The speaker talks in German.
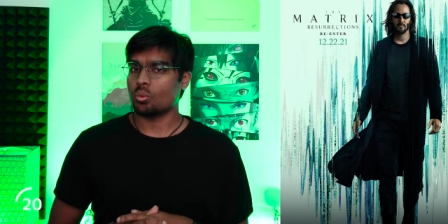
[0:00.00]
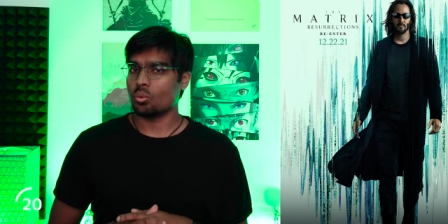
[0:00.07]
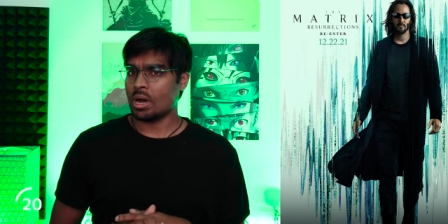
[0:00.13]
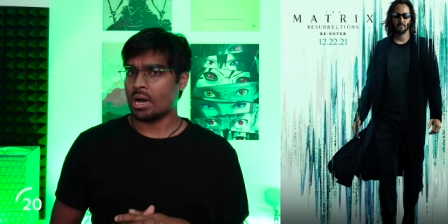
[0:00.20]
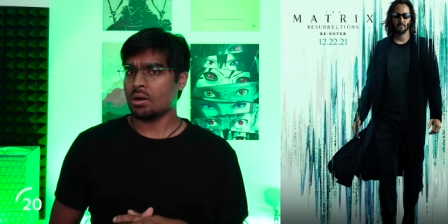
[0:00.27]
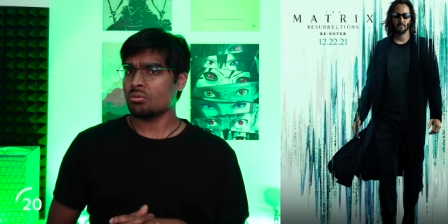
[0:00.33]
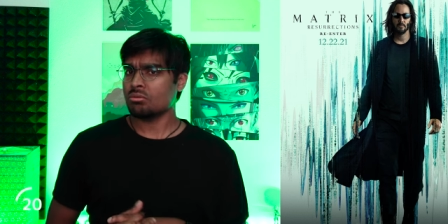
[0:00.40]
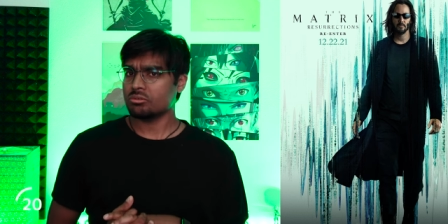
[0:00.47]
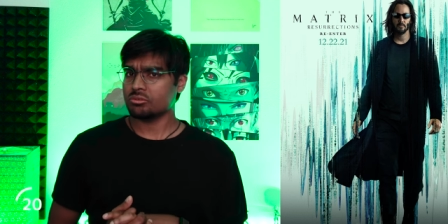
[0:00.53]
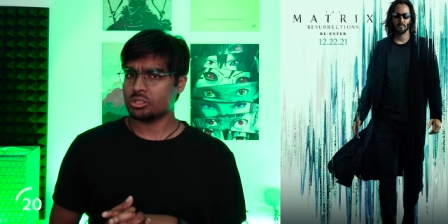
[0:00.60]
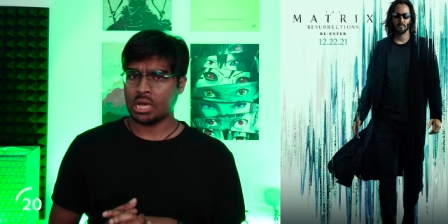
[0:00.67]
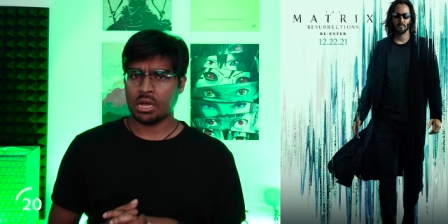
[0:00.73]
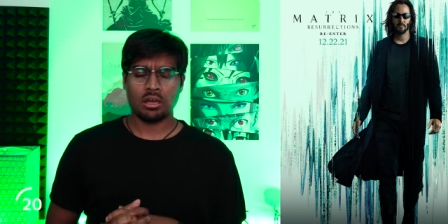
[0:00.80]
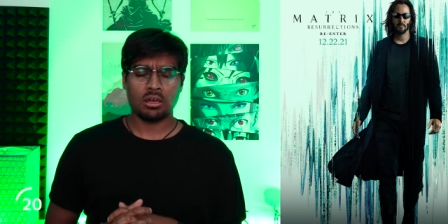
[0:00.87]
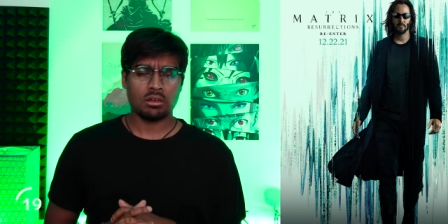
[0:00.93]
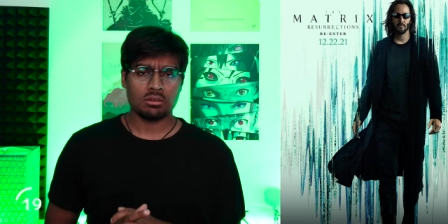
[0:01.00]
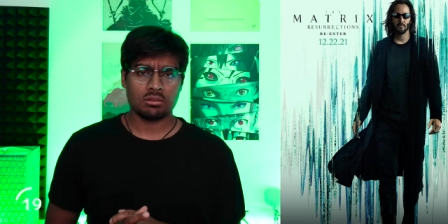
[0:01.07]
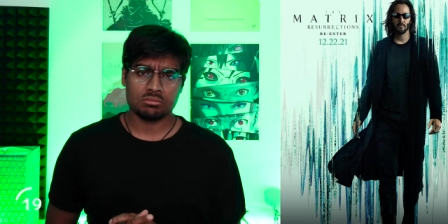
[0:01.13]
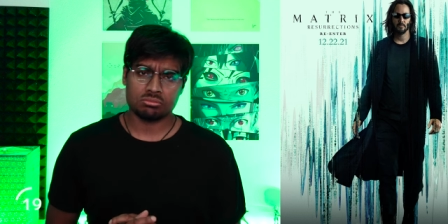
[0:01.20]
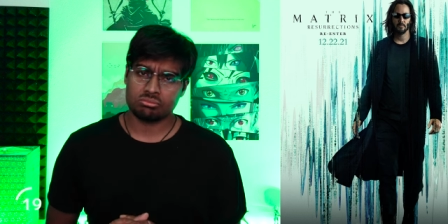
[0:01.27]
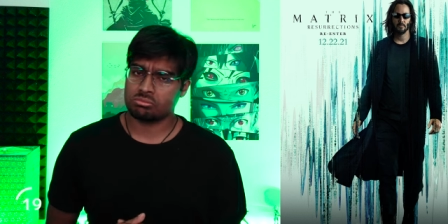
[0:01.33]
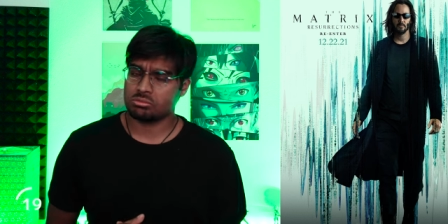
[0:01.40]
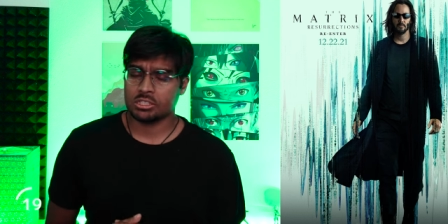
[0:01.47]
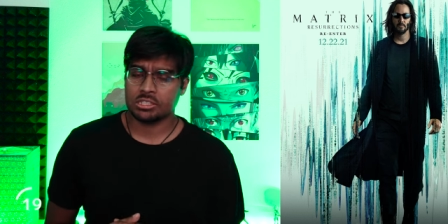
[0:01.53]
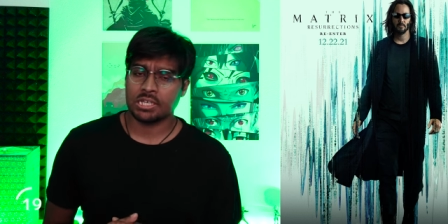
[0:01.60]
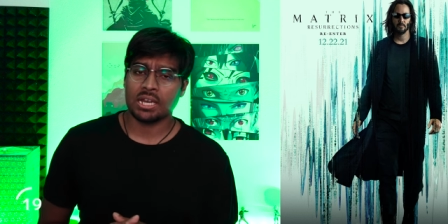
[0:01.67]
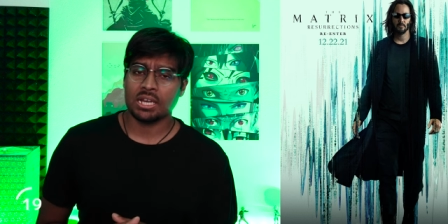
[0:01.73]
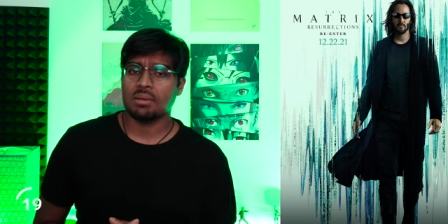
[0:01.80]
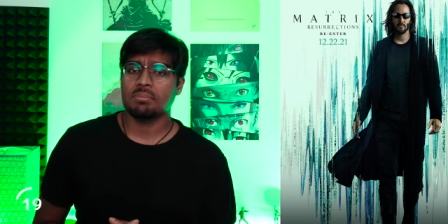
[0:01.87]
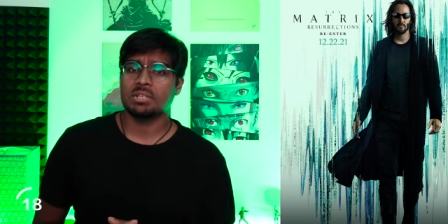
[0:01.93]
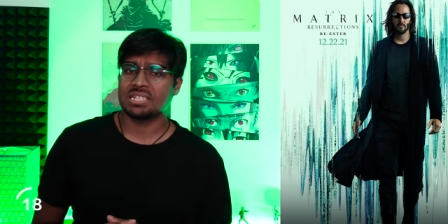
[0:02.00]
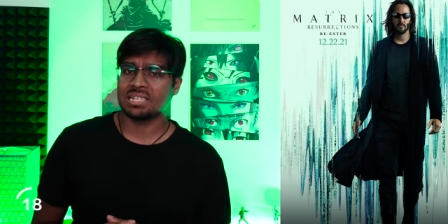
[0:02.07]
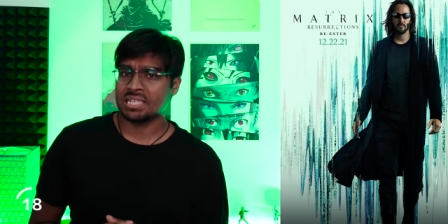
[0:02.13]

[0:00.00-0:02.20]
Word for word: wow, ja, ich kann damit